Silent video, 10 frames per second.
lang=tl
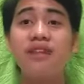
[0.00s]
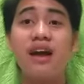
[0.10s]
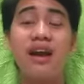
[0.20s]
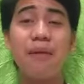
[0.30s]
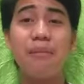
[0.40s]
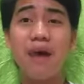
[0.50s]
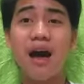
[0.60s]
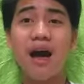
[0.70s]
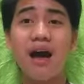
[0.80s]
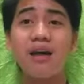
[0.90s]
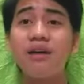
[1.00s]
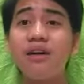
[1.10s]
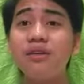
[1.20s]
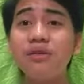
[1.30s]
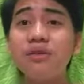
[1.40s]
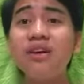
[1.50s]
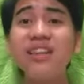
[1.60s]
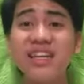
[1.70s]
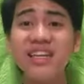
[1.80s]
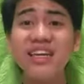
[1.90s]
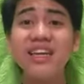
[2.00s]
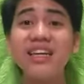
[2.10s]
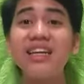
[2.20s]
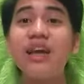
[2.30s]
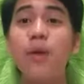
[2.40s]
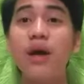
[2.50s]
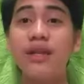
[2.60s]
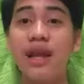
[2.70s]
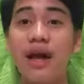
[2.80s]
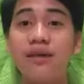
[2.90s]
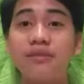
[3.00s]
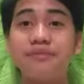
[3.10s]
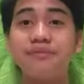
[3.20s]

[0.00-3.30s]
ng laba. Ganyan ang ginawa nila.